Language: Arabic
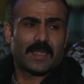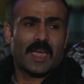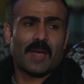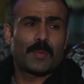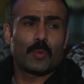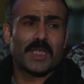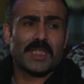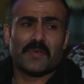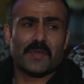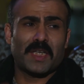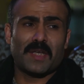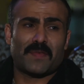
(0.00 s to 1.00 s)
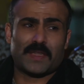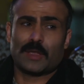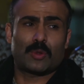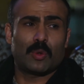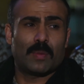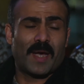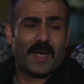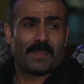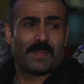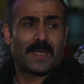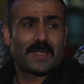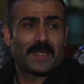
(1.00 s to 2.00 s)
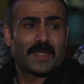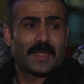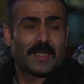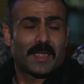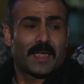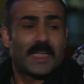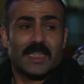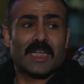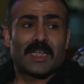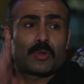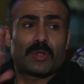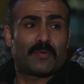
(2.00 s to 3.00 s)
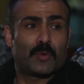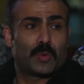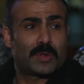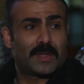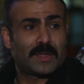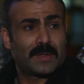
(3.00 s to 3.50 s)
يا أبي وليش فكرية فتحت له الباب؟ ليش خلته يفوت؟